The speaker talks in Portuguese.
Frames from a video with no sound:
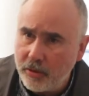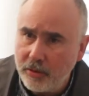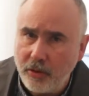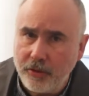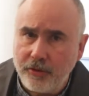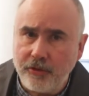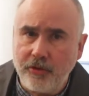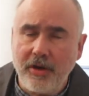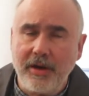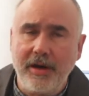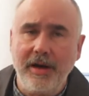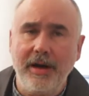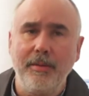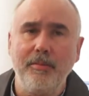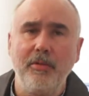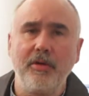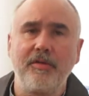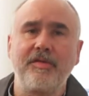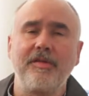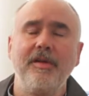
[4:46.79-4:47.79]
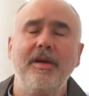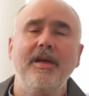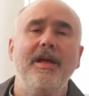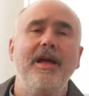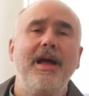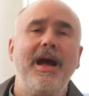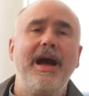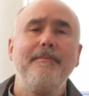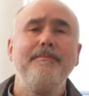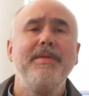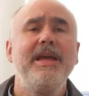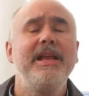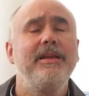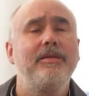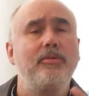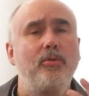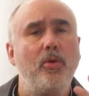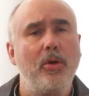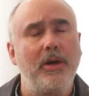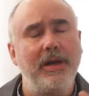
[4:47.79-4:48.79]
que nós chegamos: a
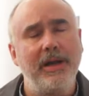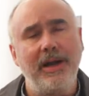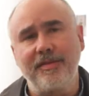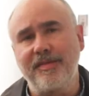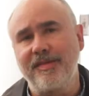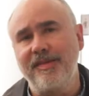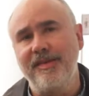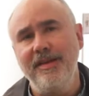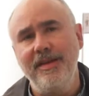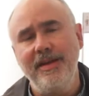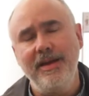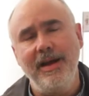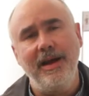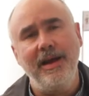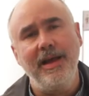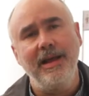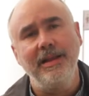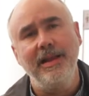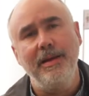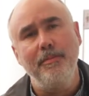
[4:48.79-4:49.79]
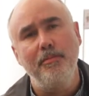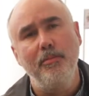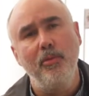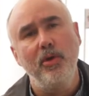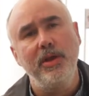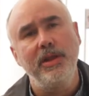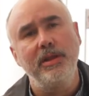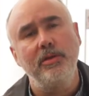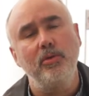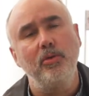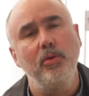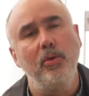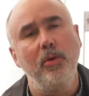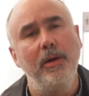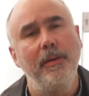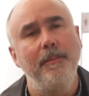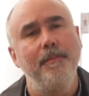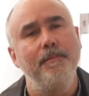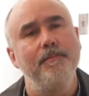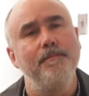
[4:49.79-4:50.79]
meritocracia ela é
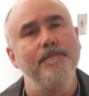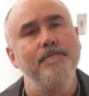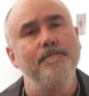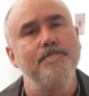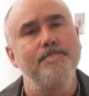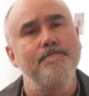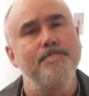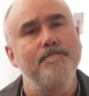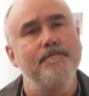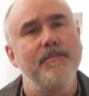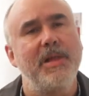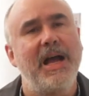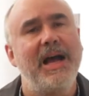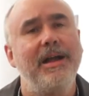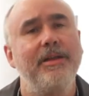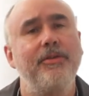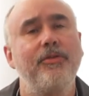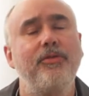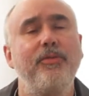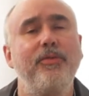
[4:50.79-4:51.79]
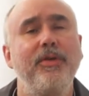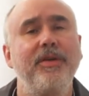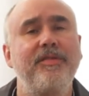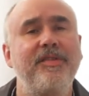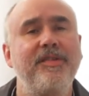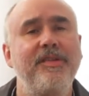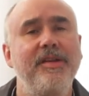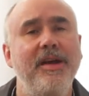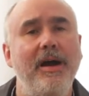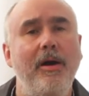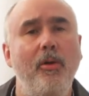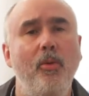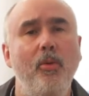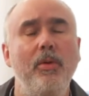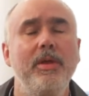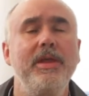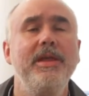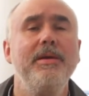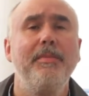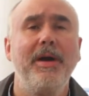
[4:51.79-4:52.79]
muito artificial
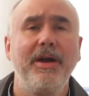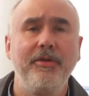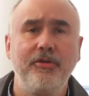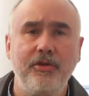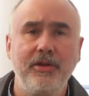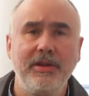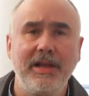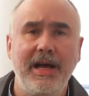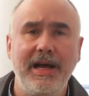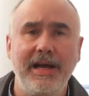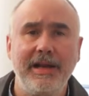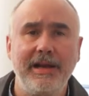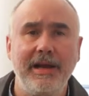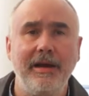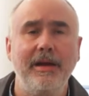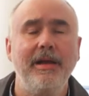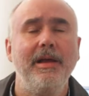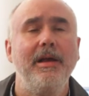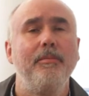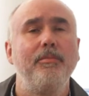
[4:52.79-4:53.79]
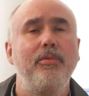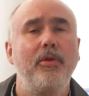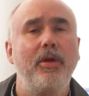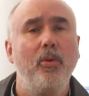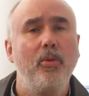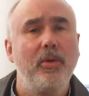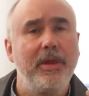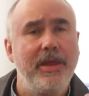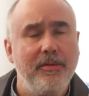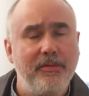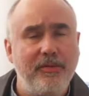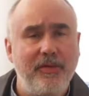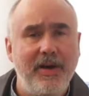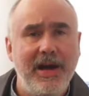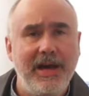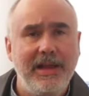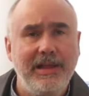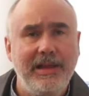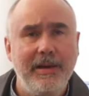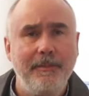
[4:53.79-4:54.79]
e imaginária, porque o que
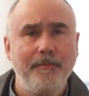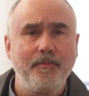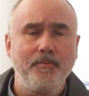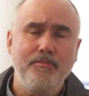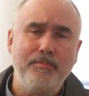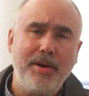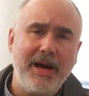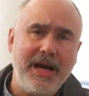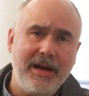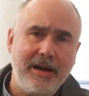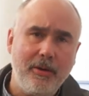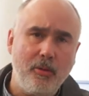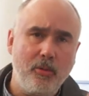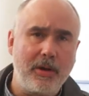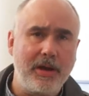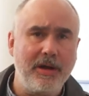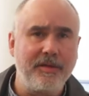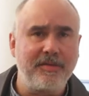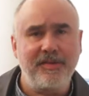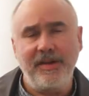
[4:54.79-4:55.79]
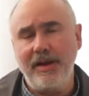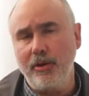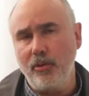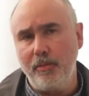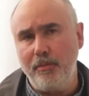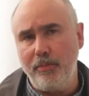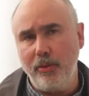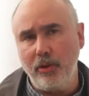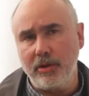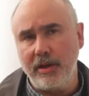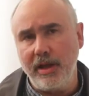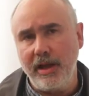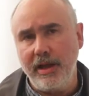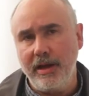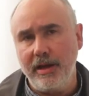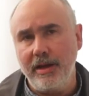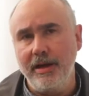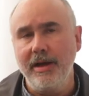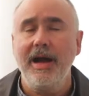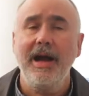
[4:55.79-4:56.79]
vale para alcançar o
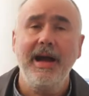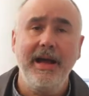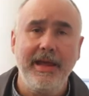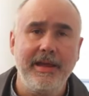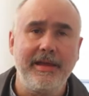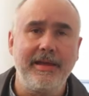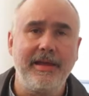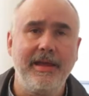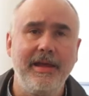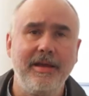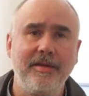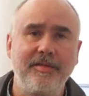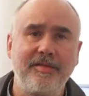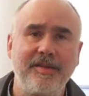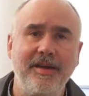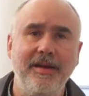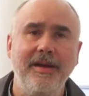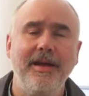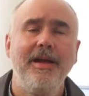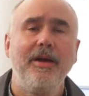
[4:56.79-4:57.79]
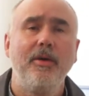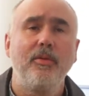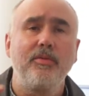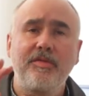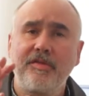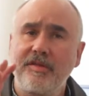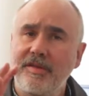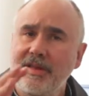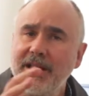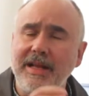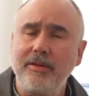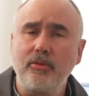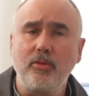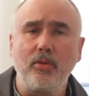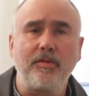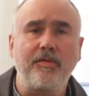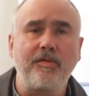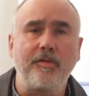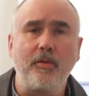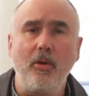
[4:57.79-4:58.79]
poder, a riqueza,
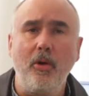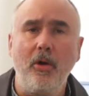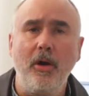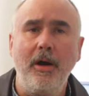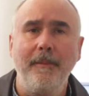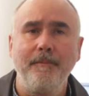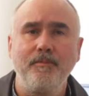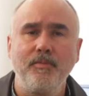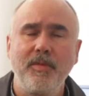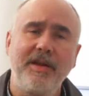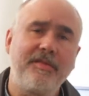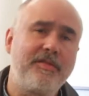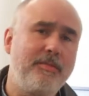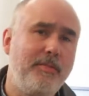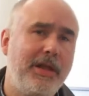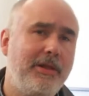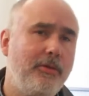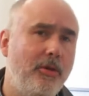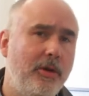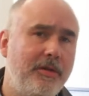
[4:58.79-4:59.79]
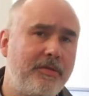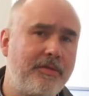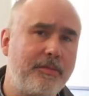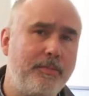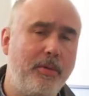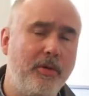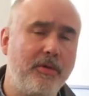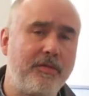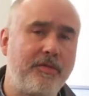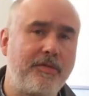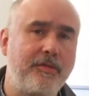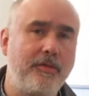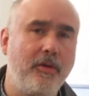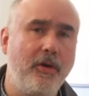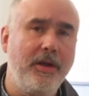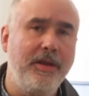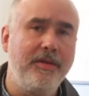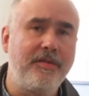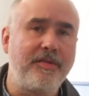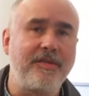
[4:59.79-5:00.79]
status quo, as melhores
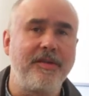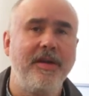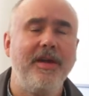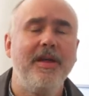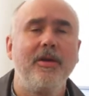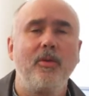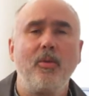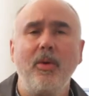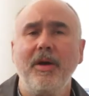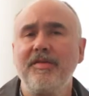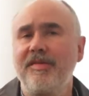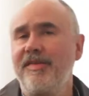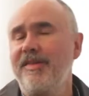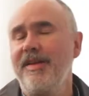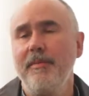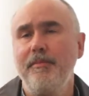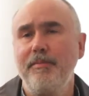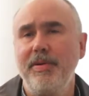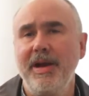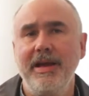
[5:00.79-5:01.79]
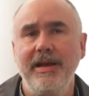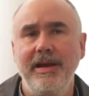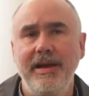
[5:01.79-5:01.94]
posições, quase sempre é a